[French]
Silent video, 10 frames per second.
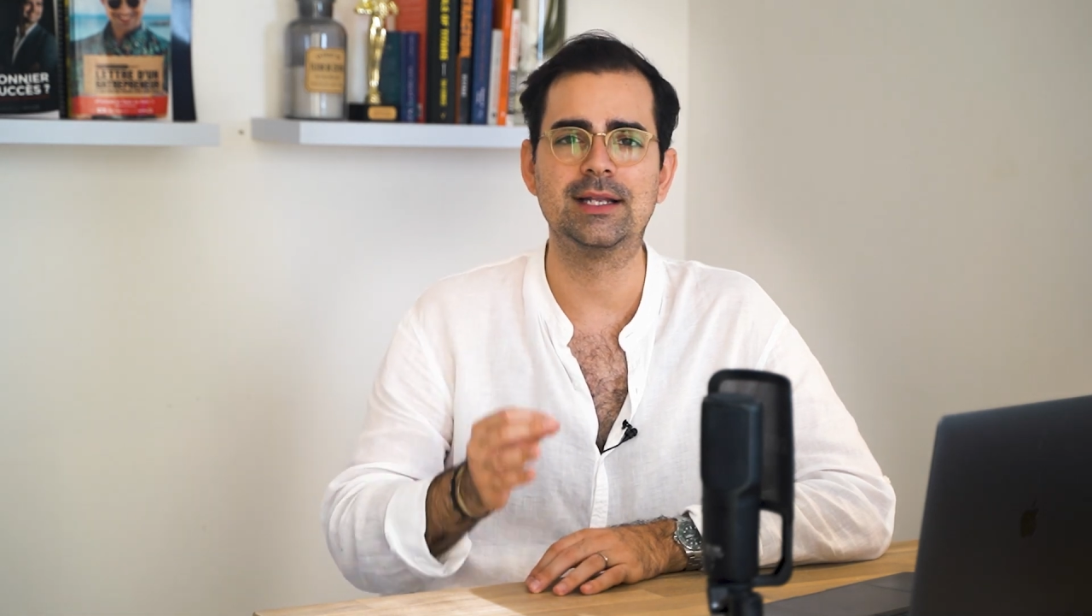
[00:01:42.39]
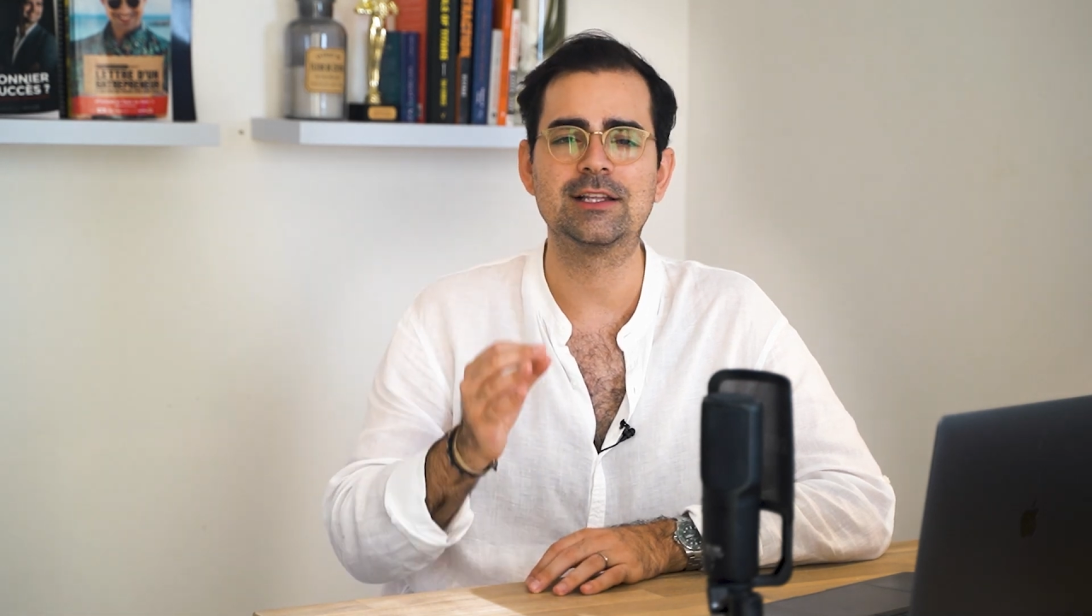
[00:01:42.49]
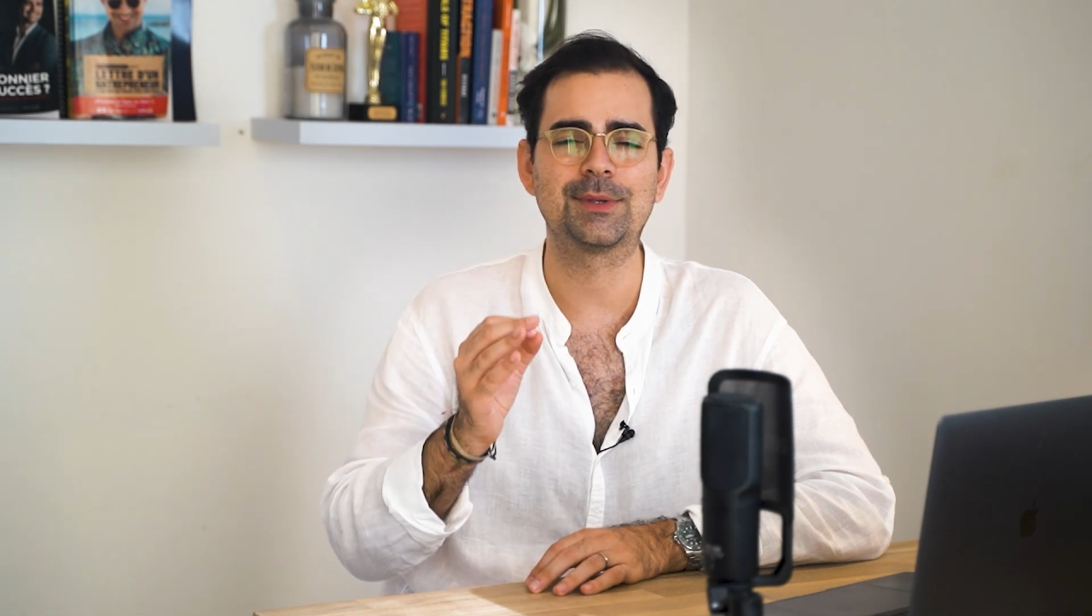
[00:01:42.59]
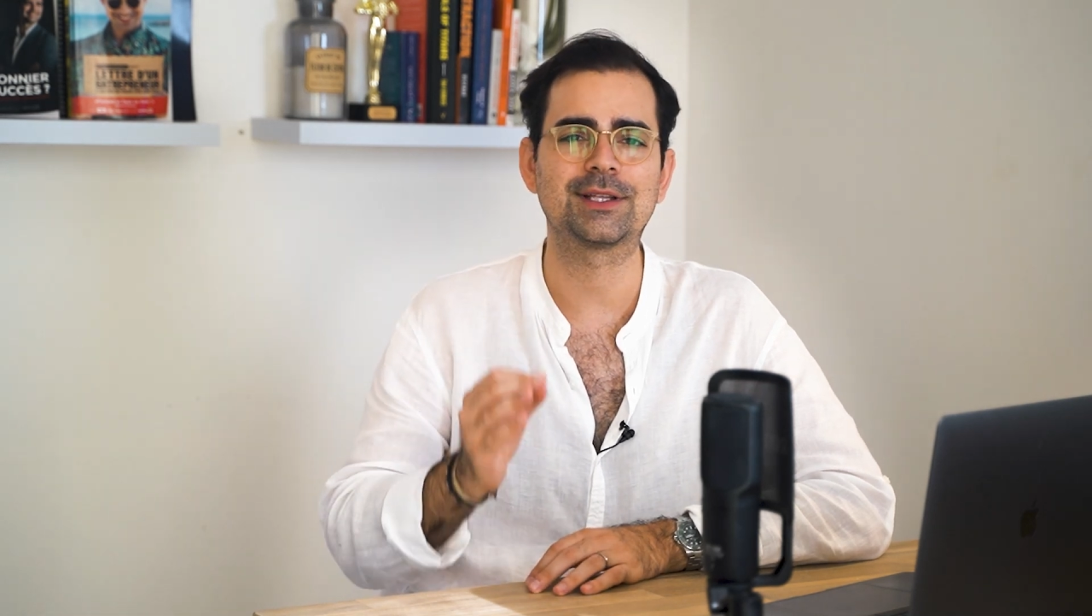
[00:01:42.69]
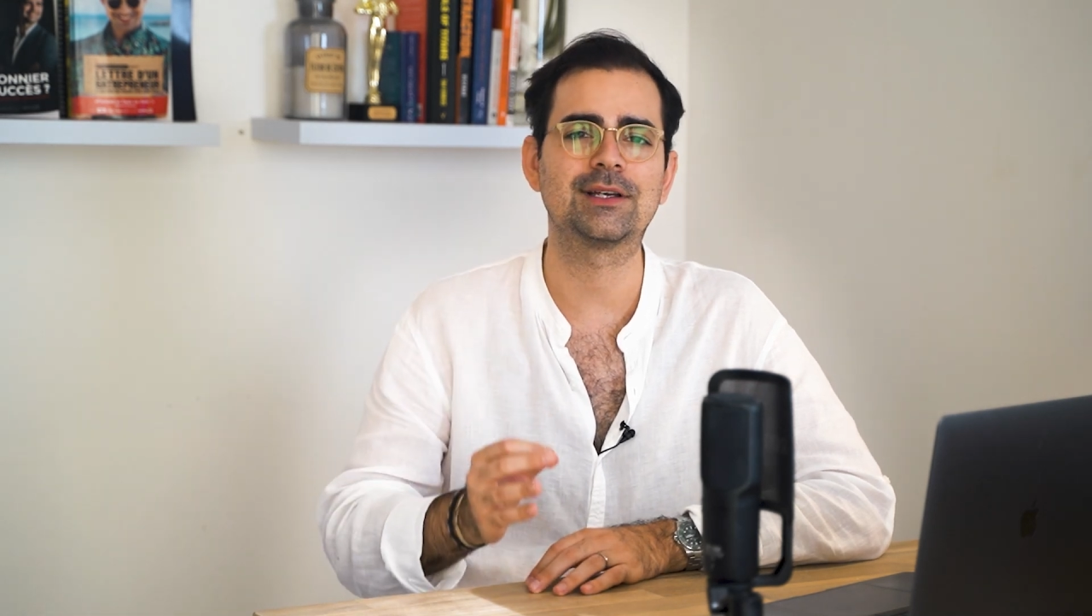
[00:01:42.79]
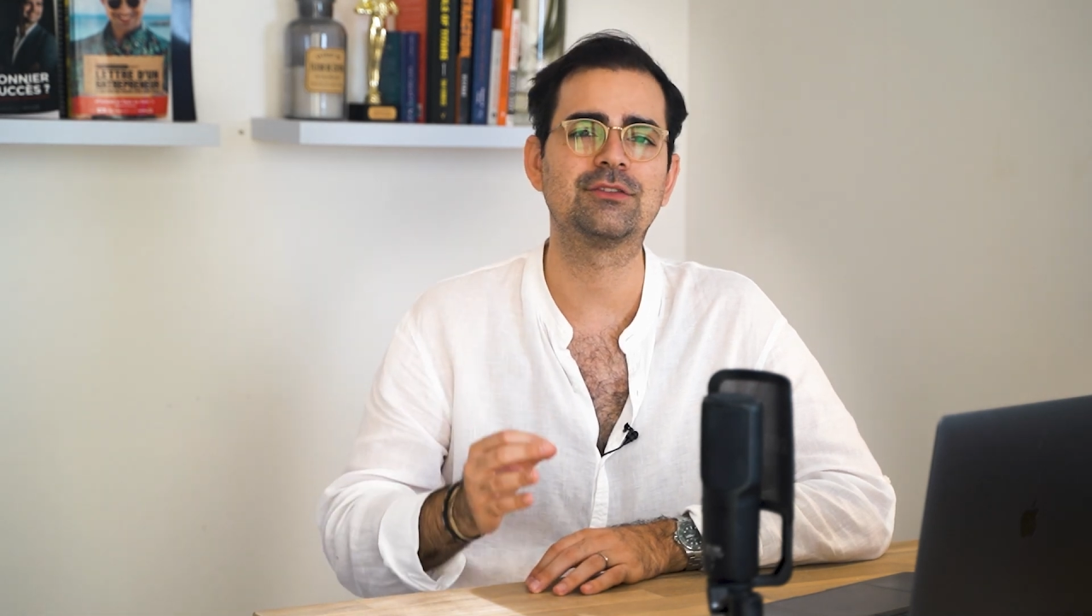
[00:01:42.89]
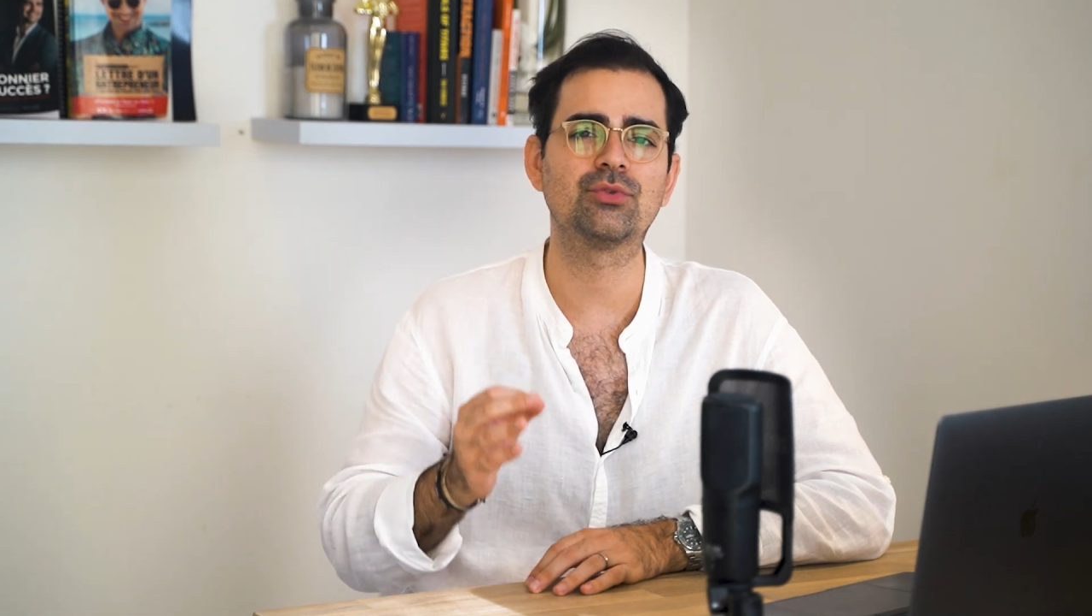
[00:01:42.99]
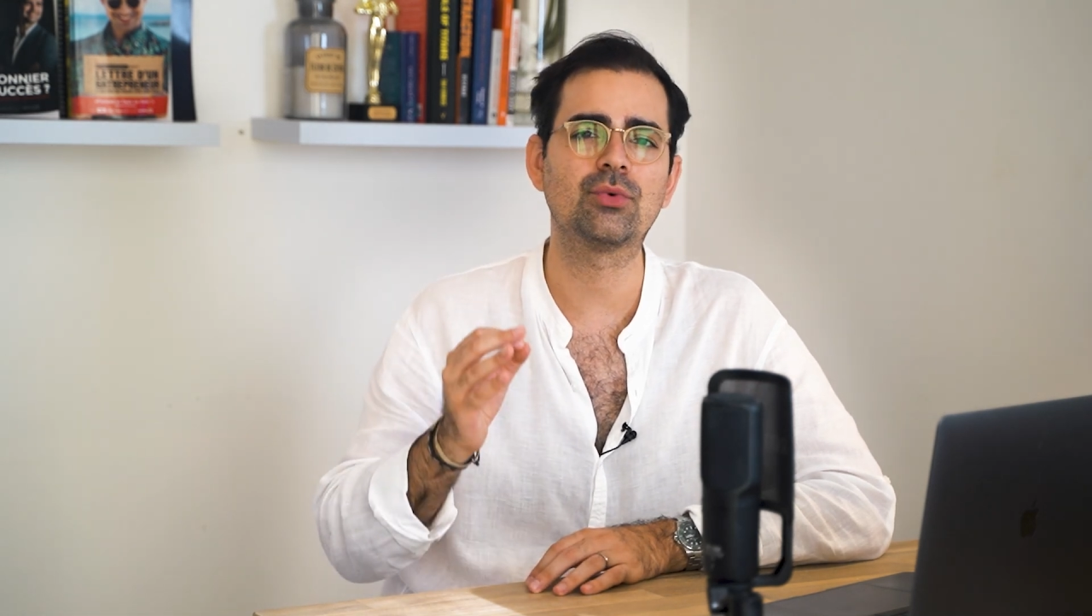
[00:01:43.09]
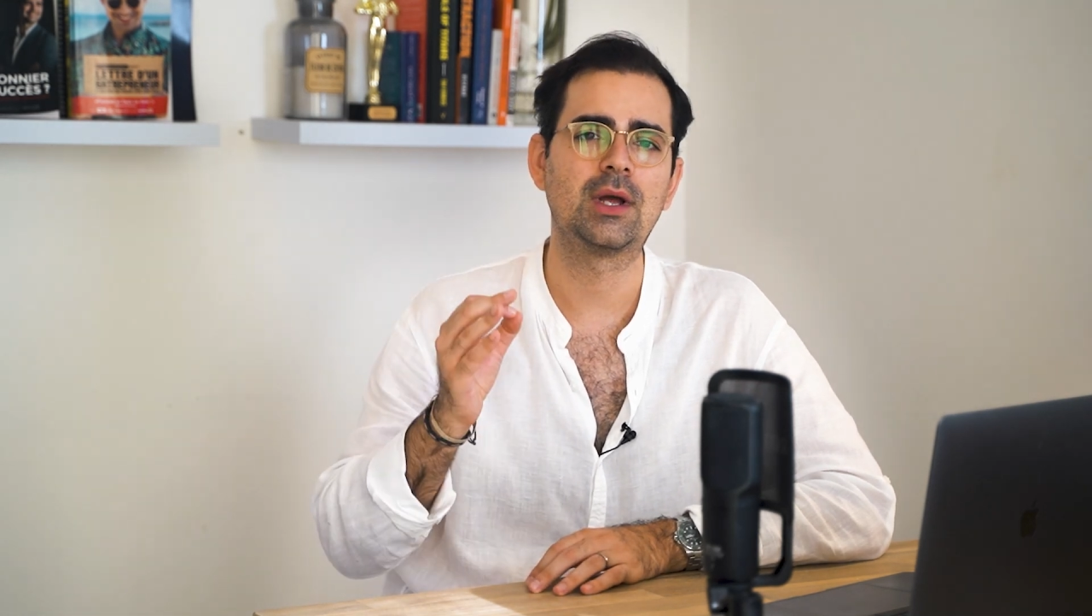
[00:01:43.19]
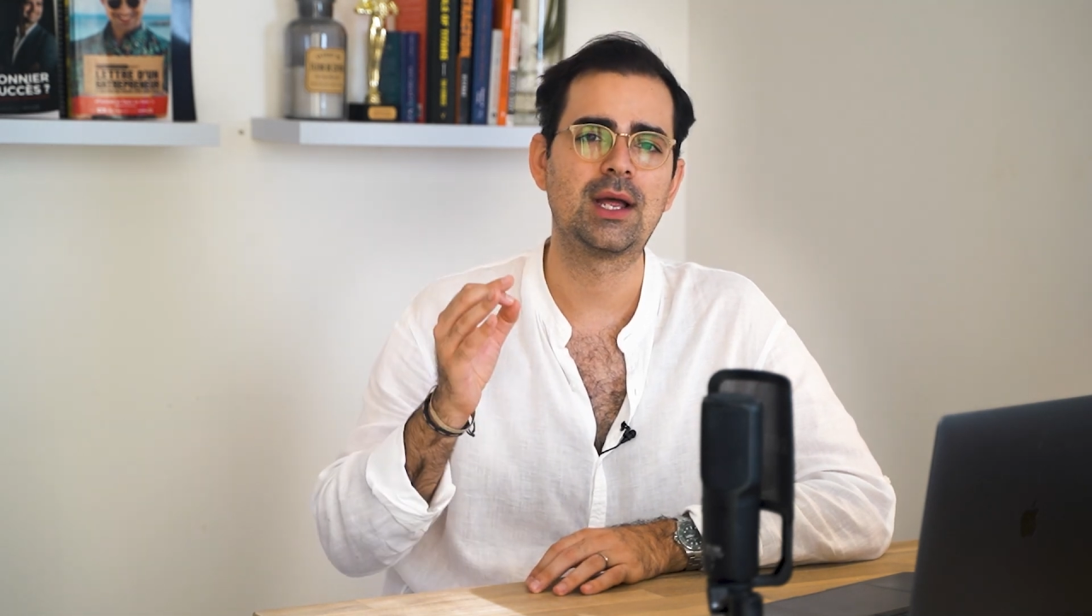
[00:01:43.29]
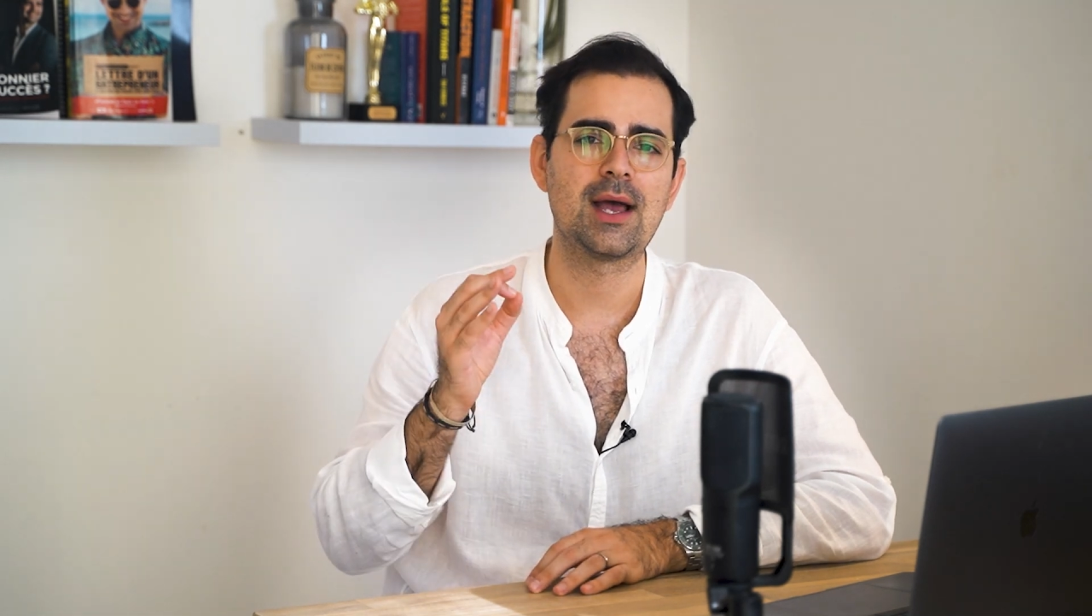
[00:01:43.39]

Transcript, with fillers: et l'expatriation